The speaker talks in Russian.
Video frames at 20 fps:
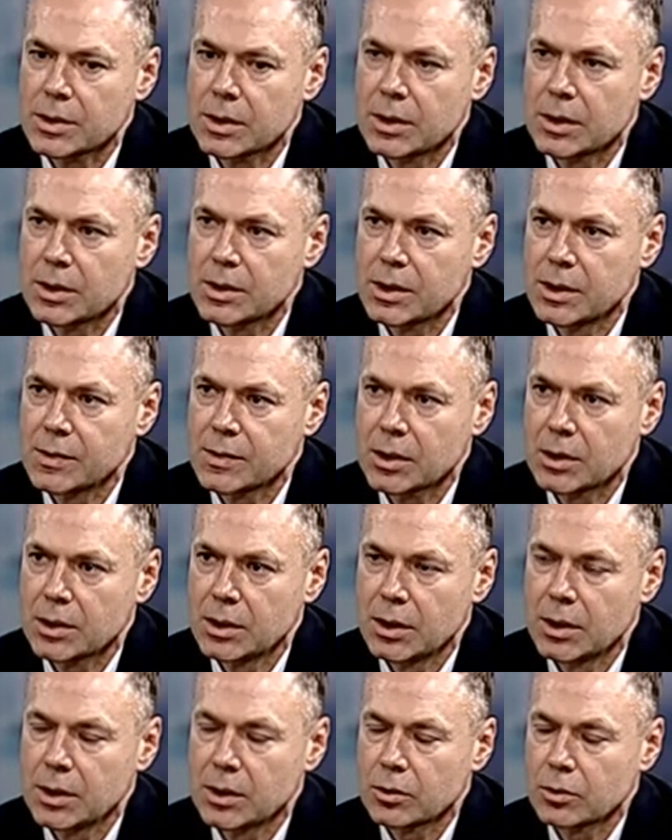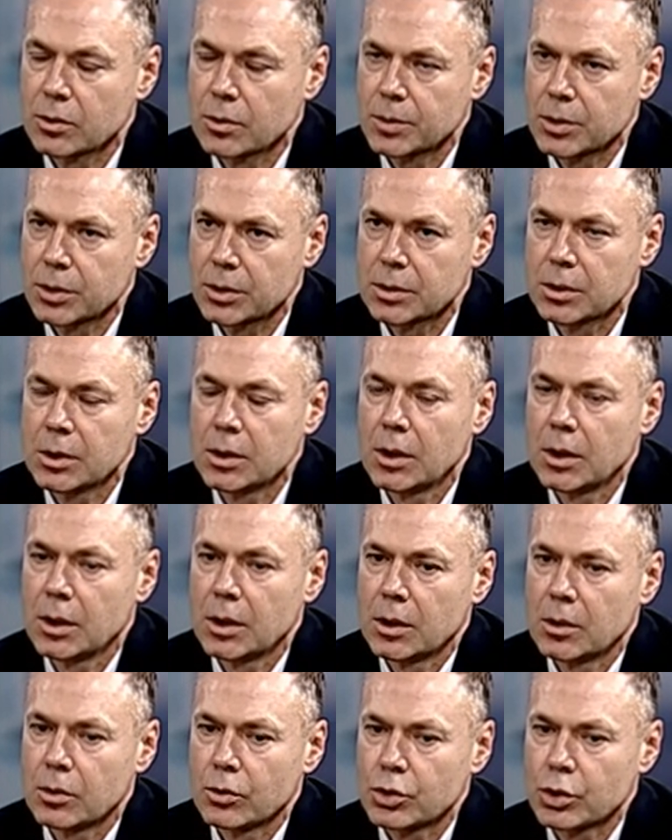Голосеевская долина, он вообще
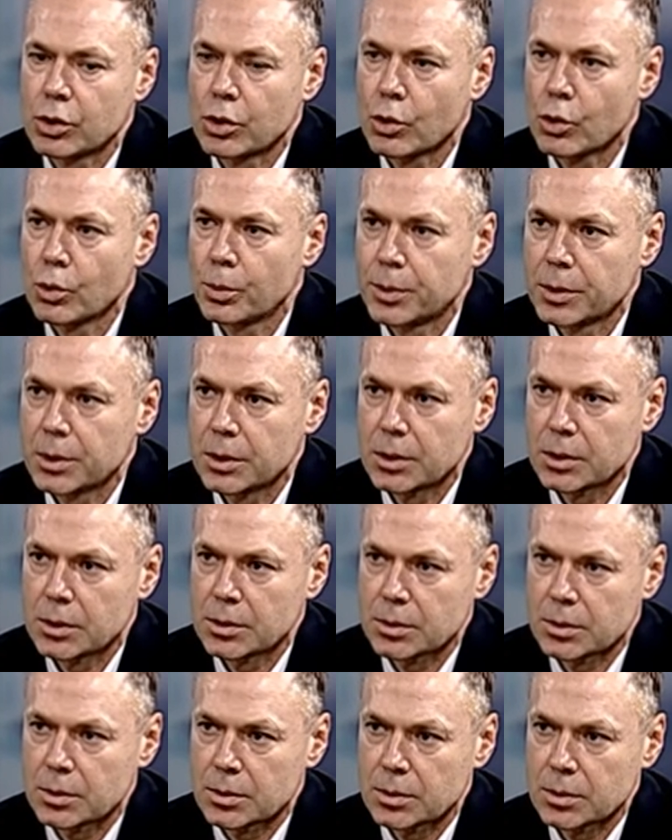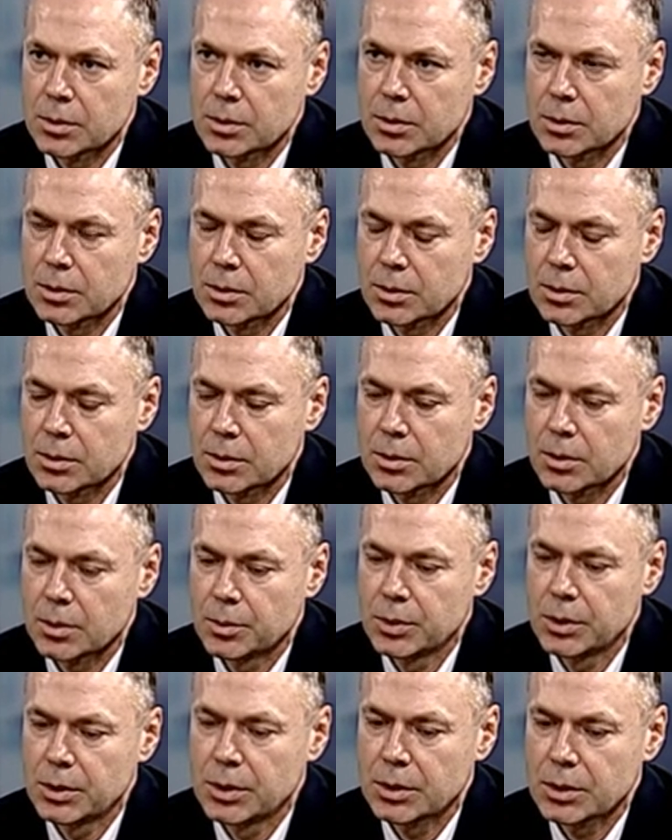очень крупный э,
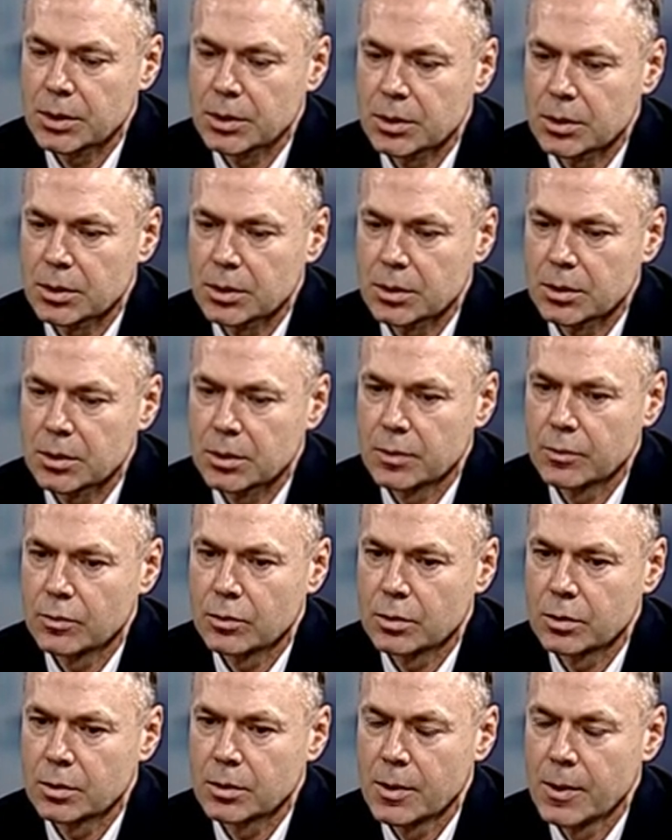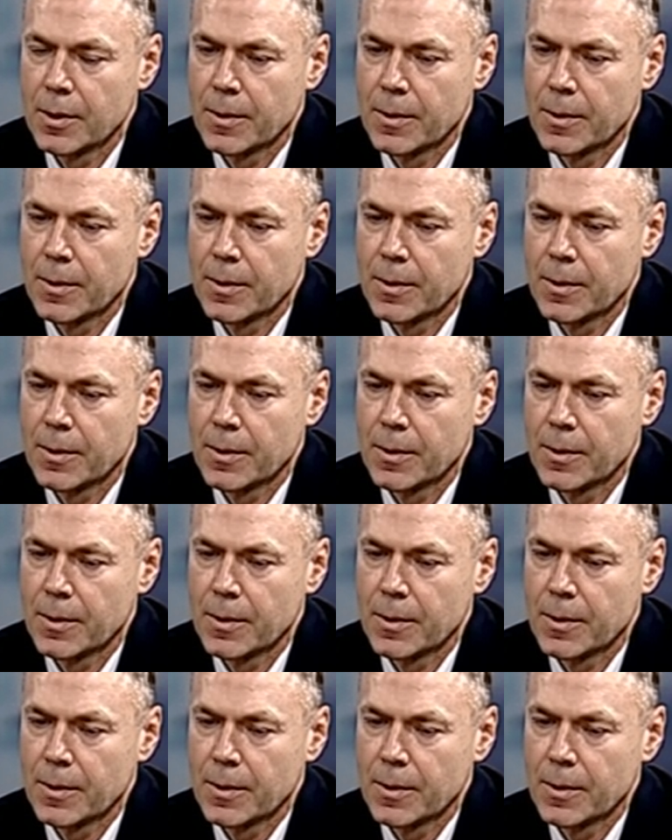объект, его